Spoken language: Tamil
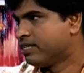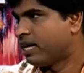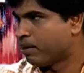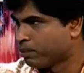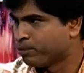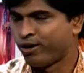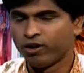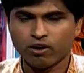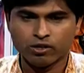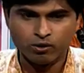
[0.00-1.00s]
நம்ம
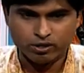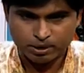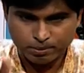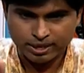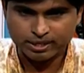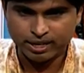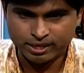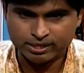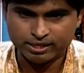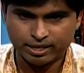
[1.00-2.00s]
முன்னோர்கள் வந்து ஒருத்தரை பார்த்தாலே
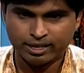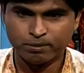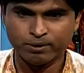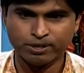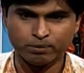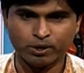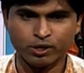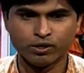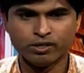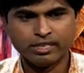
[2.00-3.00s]
ஈஸியாக கண்டுபிடிக்க முடியும்